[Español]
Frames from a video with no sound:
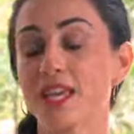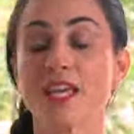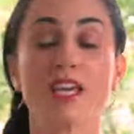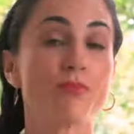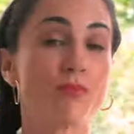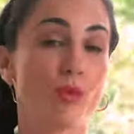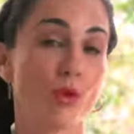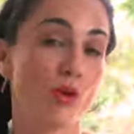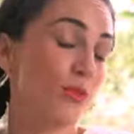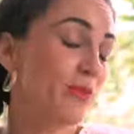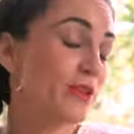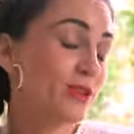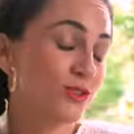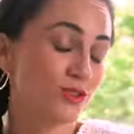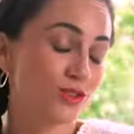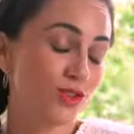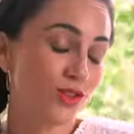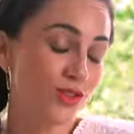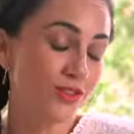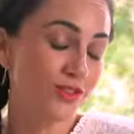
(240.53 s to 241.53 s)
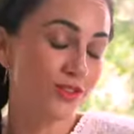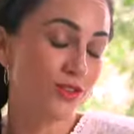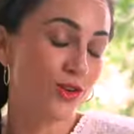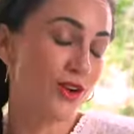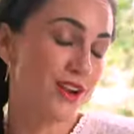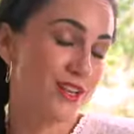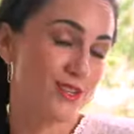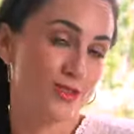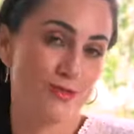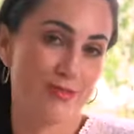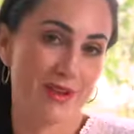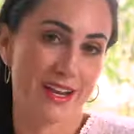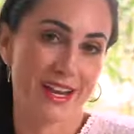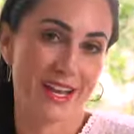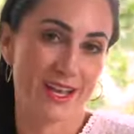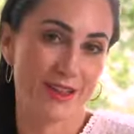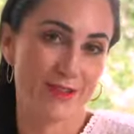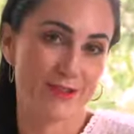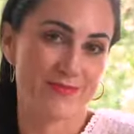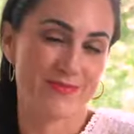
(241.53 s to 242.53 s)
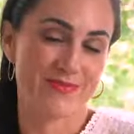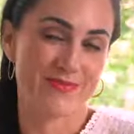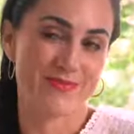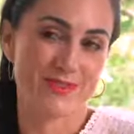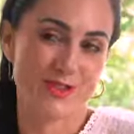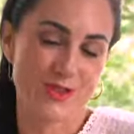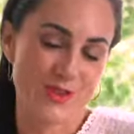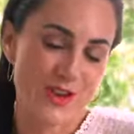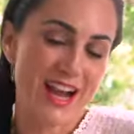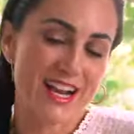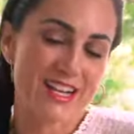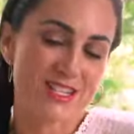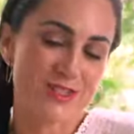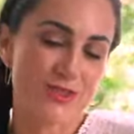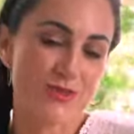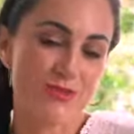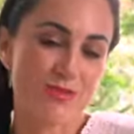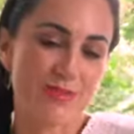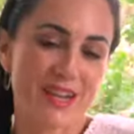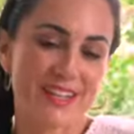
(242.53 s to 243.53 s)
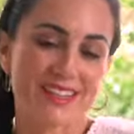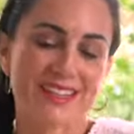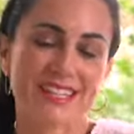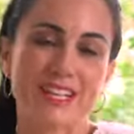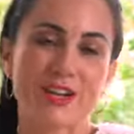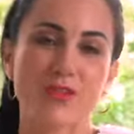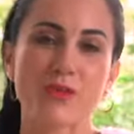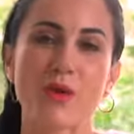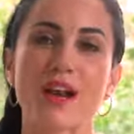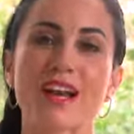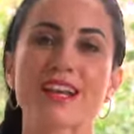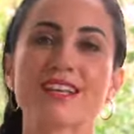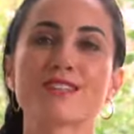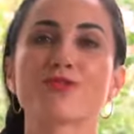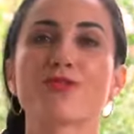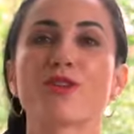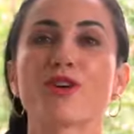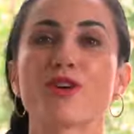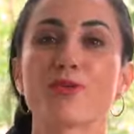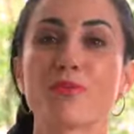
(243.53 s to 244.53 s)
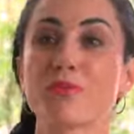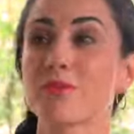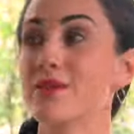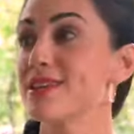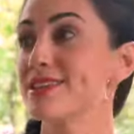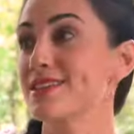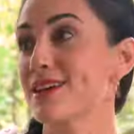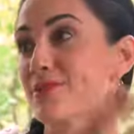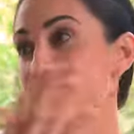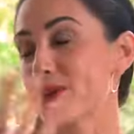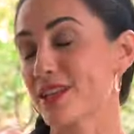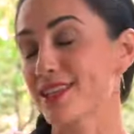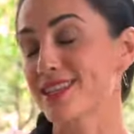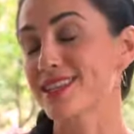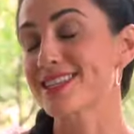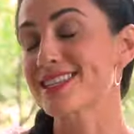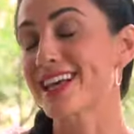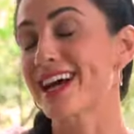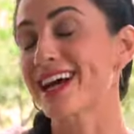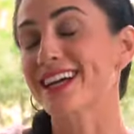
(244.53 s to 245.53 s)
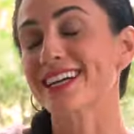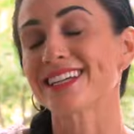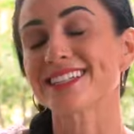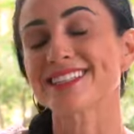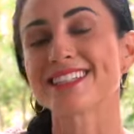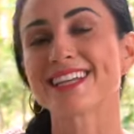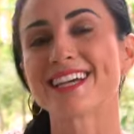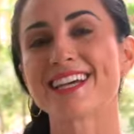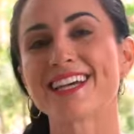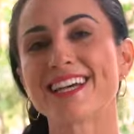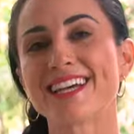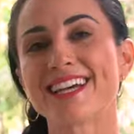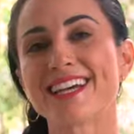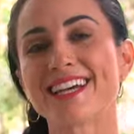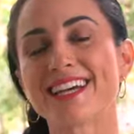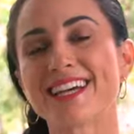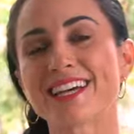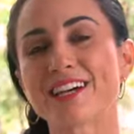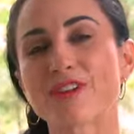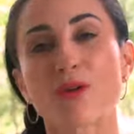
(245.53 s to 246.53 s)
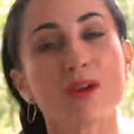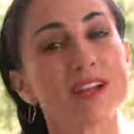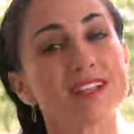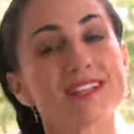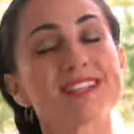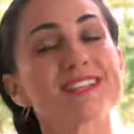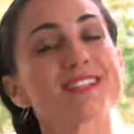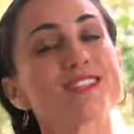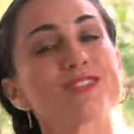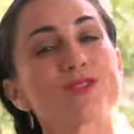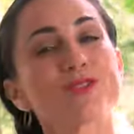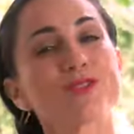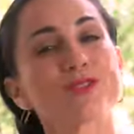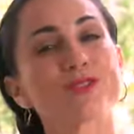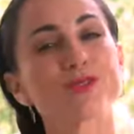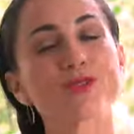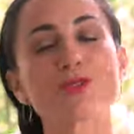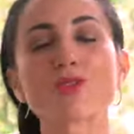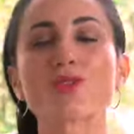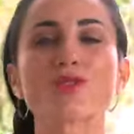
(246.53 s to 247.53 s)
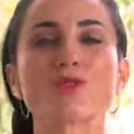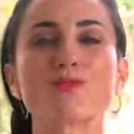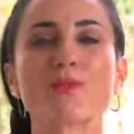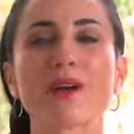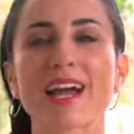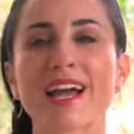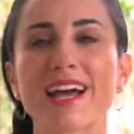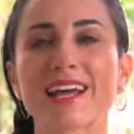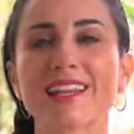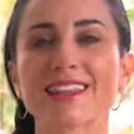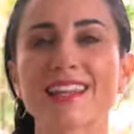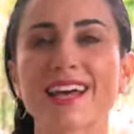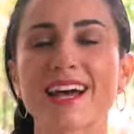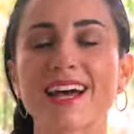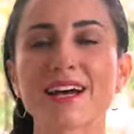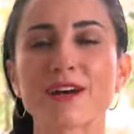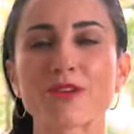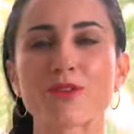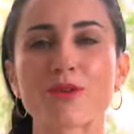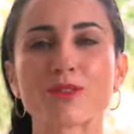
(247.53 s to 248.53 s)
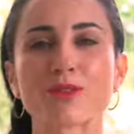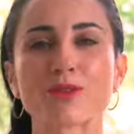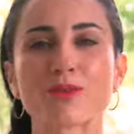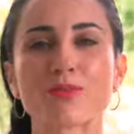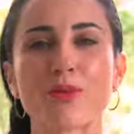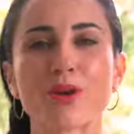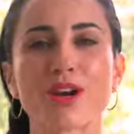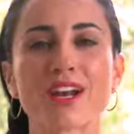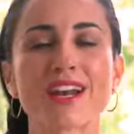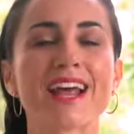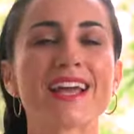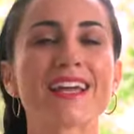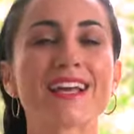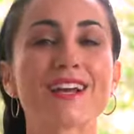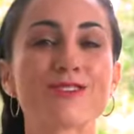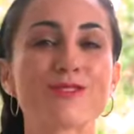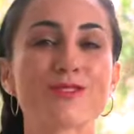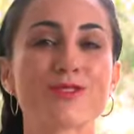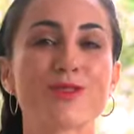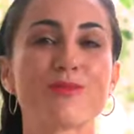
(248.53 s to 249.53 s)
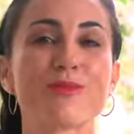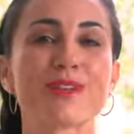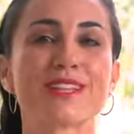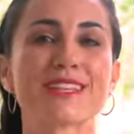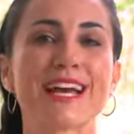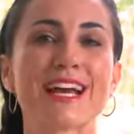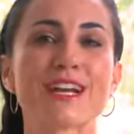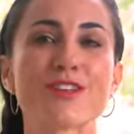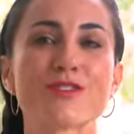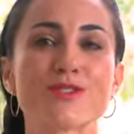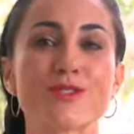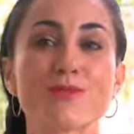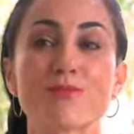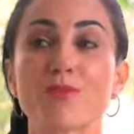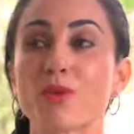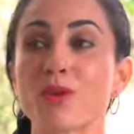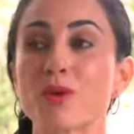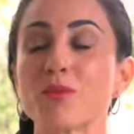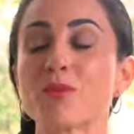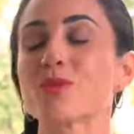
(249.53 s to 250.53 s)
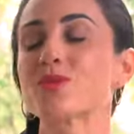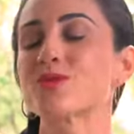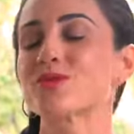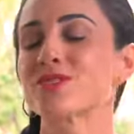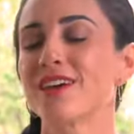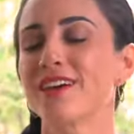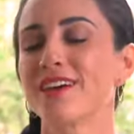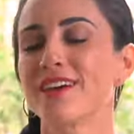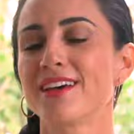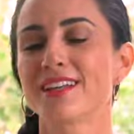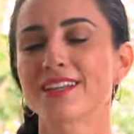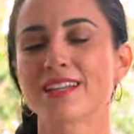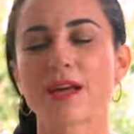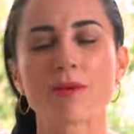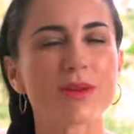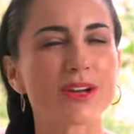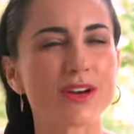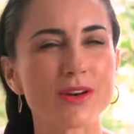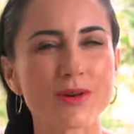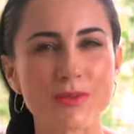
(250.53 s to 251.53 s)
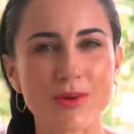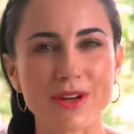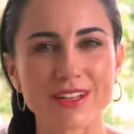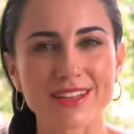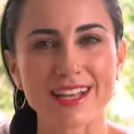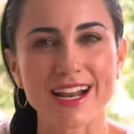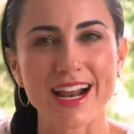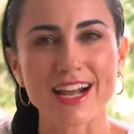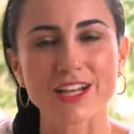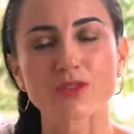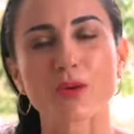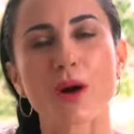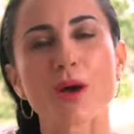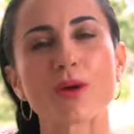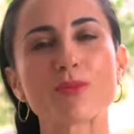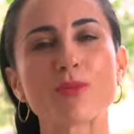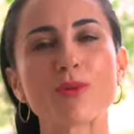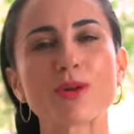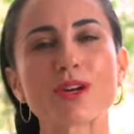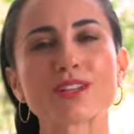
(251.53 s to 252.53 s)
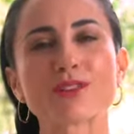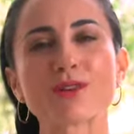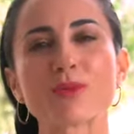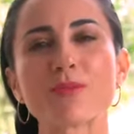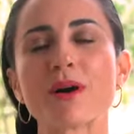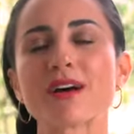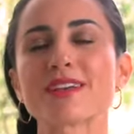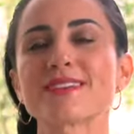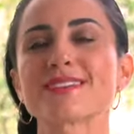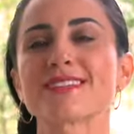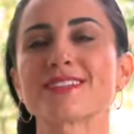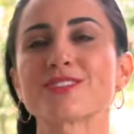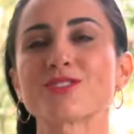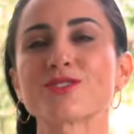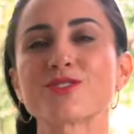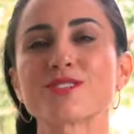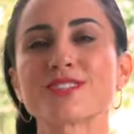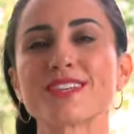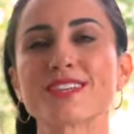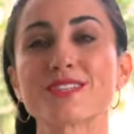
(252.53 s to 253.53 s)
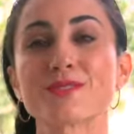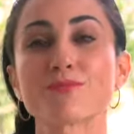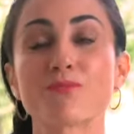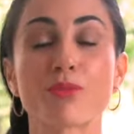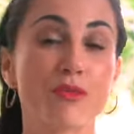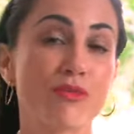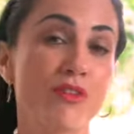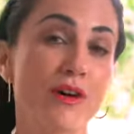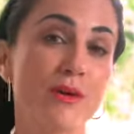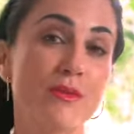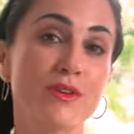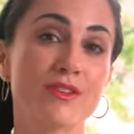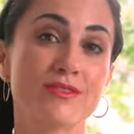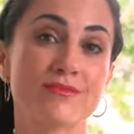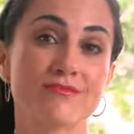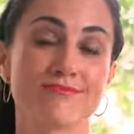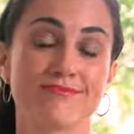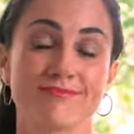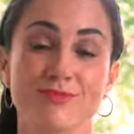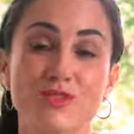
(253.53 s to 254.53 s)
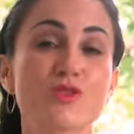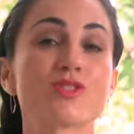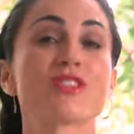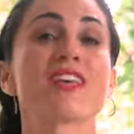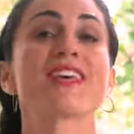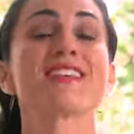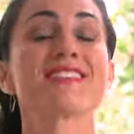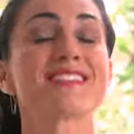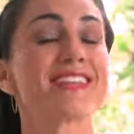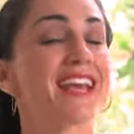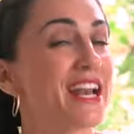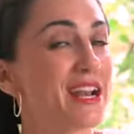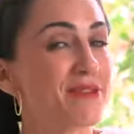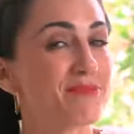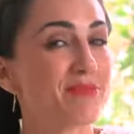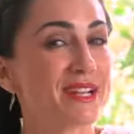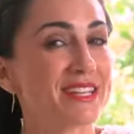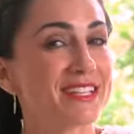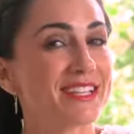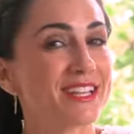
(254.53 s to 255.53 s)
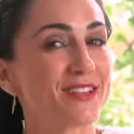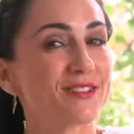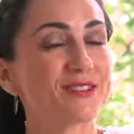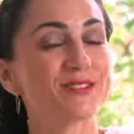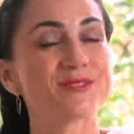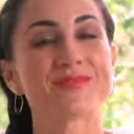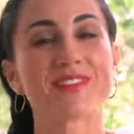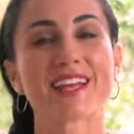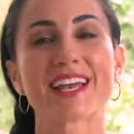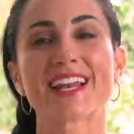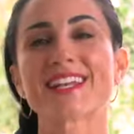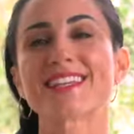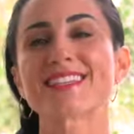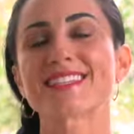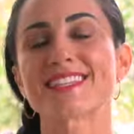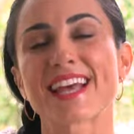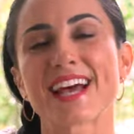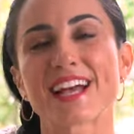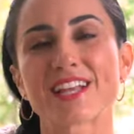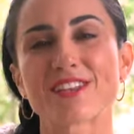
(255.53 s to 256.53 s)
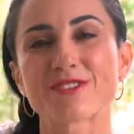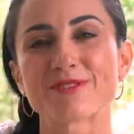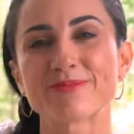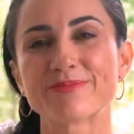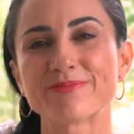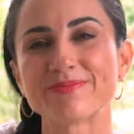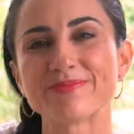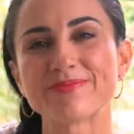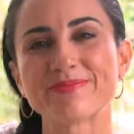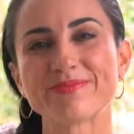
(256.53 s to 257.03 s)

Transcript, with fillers: Y por lo menos yo con eso me quedo. Yo ya les compartí cuáles fueron mis aprendizajes, eh, cuáles han sido los suyos. Me encanta cuando ponen ahí en los comentarios y podemos también como interactuar un poquito más. Entonces, por favor, ustedes qué han aprendido en este año.